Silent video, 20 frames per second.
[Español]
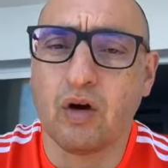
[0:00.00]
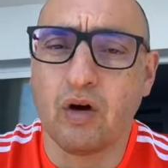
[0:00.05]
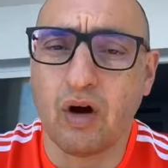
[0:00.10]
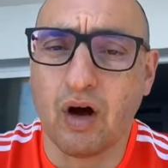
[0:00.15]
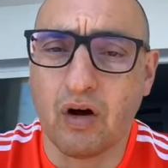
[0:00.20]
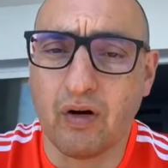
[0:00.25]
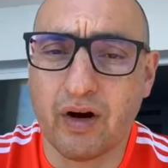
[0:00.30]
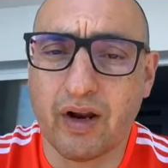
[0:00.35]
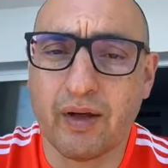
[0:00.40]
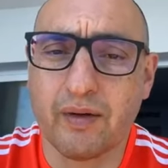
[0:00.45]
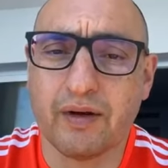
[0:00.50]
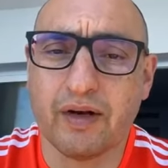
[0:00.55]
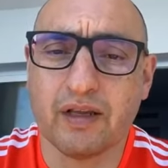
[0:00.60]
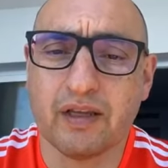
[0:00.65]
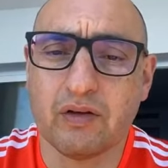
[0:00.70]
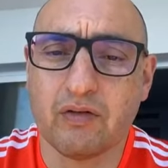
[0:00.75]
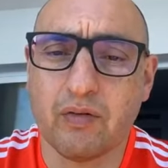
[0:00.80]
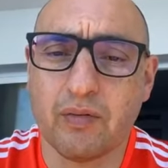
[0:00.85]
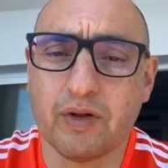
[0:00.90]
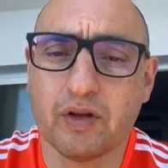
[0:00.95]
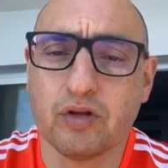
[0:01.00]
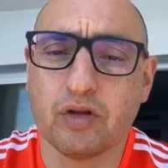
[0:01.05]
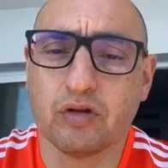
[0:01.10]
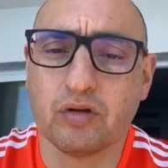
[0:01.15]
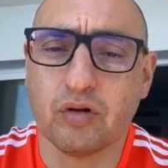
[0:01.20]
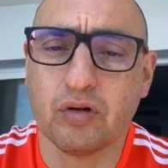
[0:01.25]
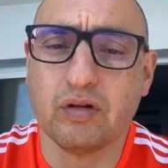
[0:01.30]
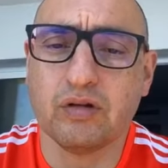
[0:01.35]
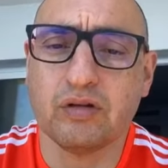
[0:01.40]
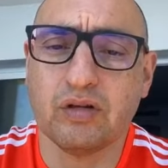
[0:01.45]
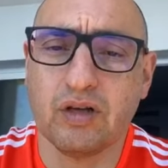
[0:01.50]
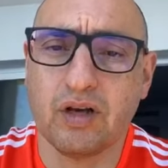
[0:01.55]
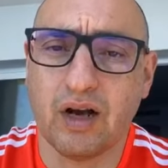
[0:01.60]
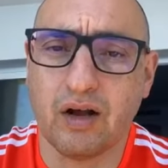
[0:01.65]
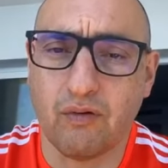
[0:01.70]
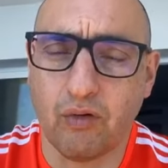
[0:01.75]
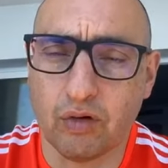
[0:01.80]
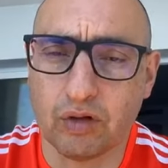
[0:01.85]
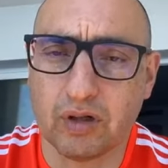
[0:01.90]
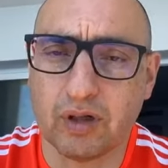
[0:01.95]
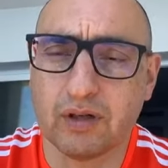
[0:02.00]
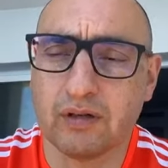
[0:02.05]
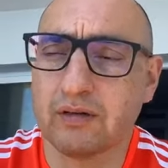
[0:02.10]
Ahora en este momento estoy sin la bota.